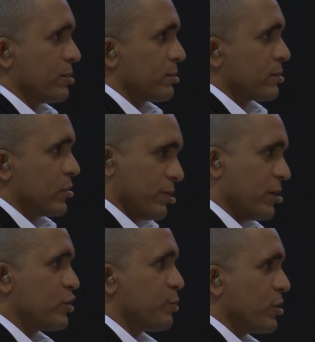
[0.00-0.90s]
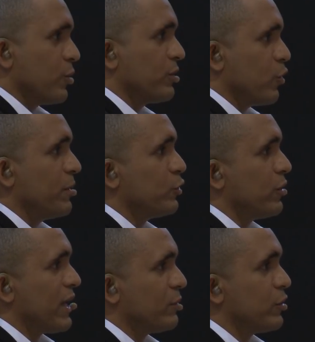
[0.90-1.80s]
Uhum. Eu falo isso porque eu tenho um
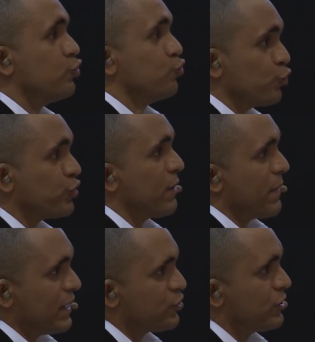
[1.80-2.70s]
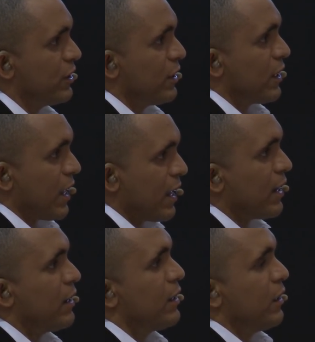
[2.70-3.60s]
mentorado que justamente
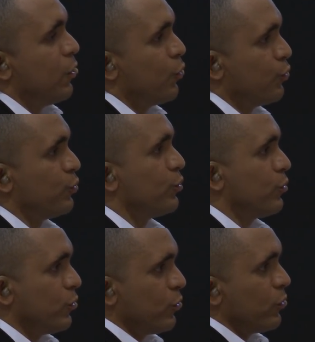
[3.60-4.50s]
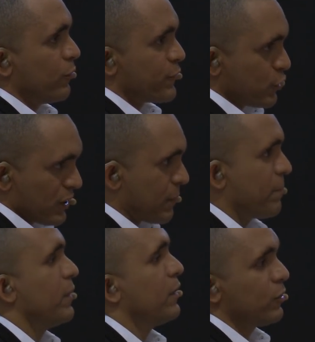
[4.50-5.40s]
é um,
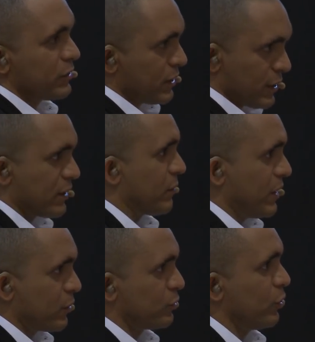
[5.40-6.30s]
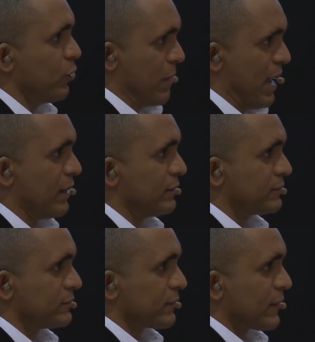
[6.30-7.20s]
fisioterapeuta que trabalha com dor lombar.
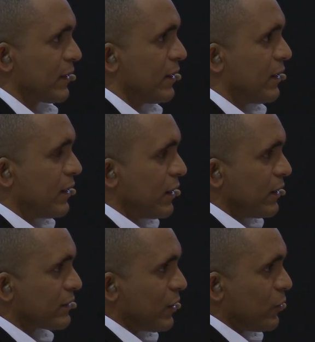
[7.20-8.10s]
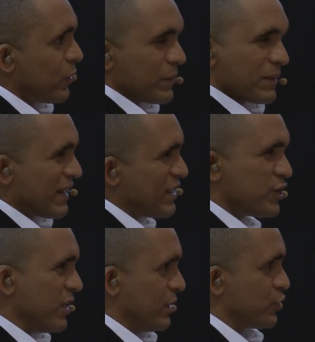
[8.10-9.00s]
Uhum. Então, é
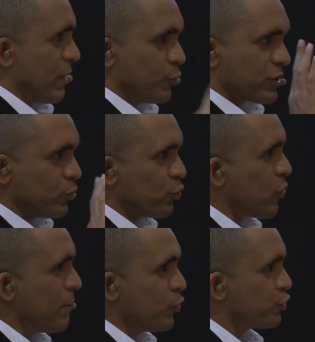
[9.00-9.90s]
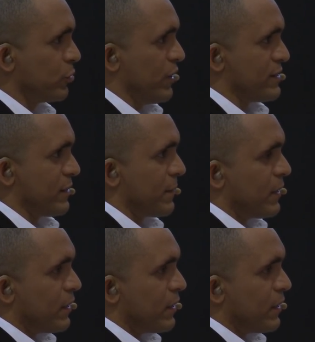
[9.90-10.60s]
gigante. A busca no Google é Muito. monstruosa.